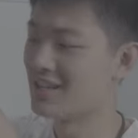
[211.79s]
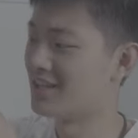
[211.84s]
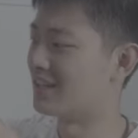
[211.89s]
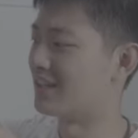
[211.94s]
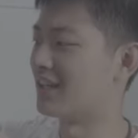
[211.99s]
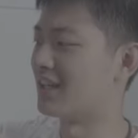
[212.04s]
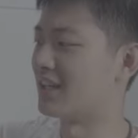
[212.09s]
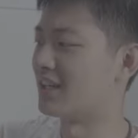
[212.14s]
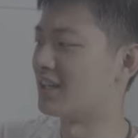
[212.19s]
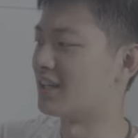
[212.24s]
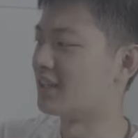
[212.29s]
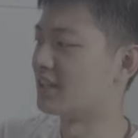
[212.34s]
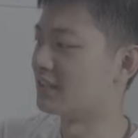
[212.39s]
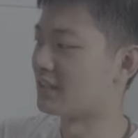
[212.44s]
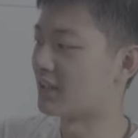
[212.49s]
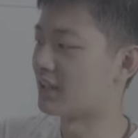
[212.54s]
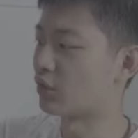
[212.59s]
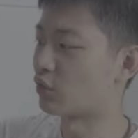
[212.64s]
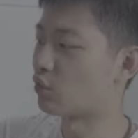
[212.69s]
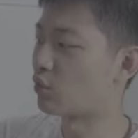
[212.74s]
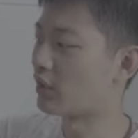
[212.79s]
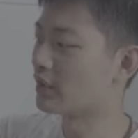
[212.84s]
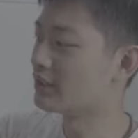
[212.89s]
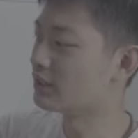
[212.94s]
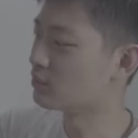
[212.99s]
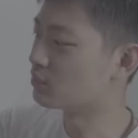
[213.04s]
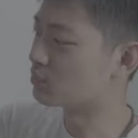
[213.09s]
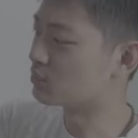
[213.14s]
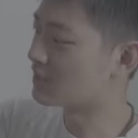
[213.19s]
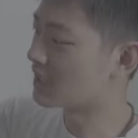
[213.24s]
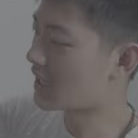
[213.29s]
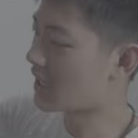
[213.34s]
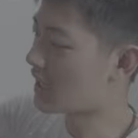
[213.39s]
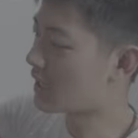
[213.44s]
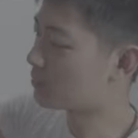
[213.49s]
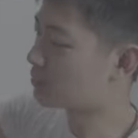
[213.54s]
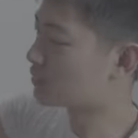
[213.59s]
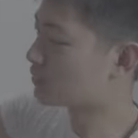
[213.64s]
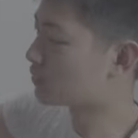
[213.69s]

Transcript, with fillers: 那它的宽度差不